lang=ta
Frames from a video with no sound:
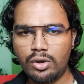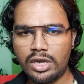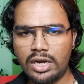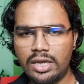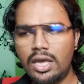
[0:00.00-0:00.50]

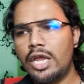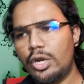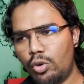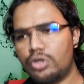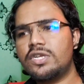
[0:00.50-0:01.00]
ஓகேங்களா
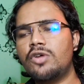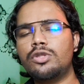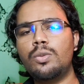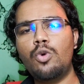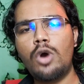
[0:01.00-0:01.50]
இன்னும் ஒரு சிலர்
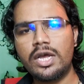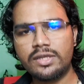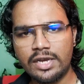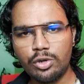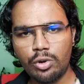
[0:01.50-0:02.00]
வந்து
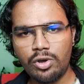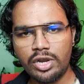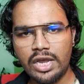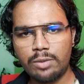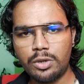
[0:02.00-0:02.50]
மூவாயிரத்து ஐநூறுரூவா
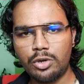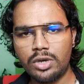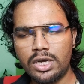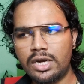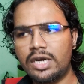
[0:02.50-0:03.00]
வரைக்கும் ஏர்ன்
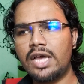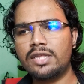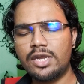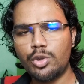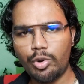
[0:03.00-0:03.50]
பண்ணுவாங்க
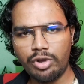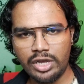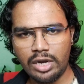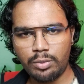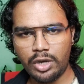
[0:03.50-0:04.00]
ரெண்டாயிரத்து ஐநூறுரூவா
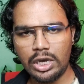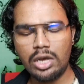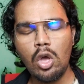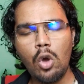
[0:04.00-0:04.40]
வரைக்கும் ஏர்ன் பண்ணாங்க